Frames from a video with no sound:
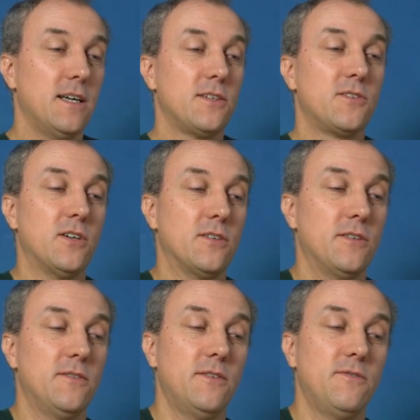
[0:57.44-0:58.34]
So,
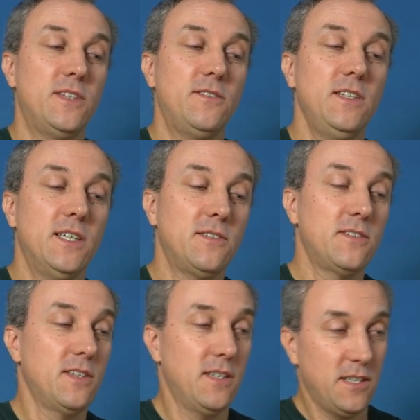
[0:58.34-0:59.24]
wenn die
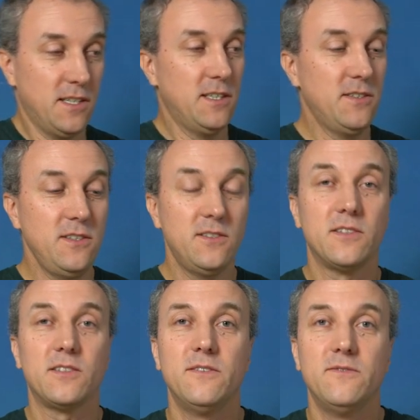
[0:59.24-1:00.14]
jetzt in
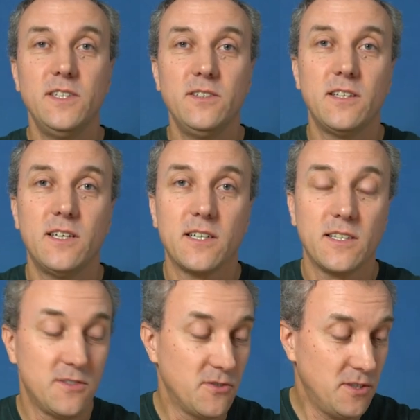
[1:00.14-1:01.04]
dieses
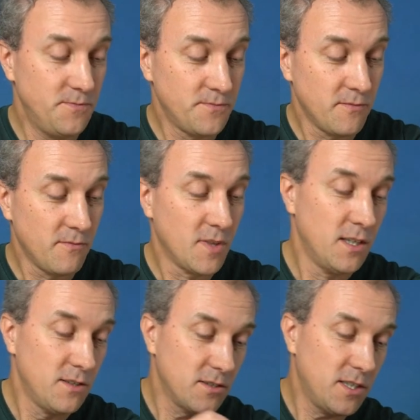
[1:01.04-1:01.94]
Winterlager sollen,
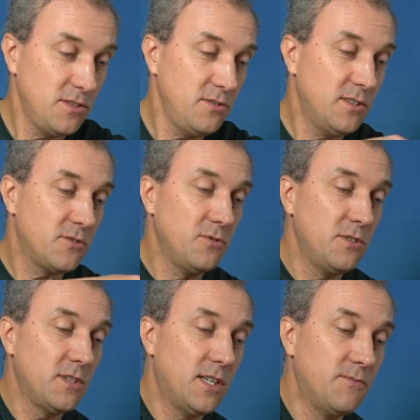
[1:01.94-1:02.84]
dann kann ich die
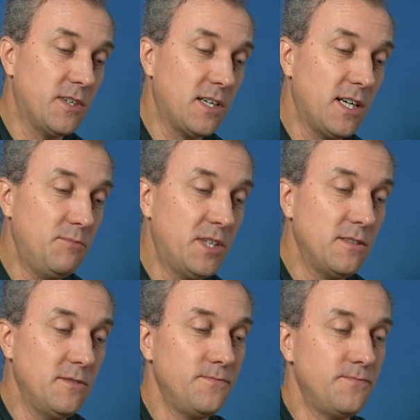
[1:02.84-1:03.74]
natürlich da einfach
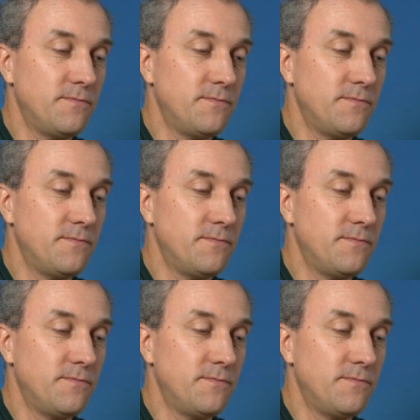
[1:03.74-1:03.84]
reinpacken.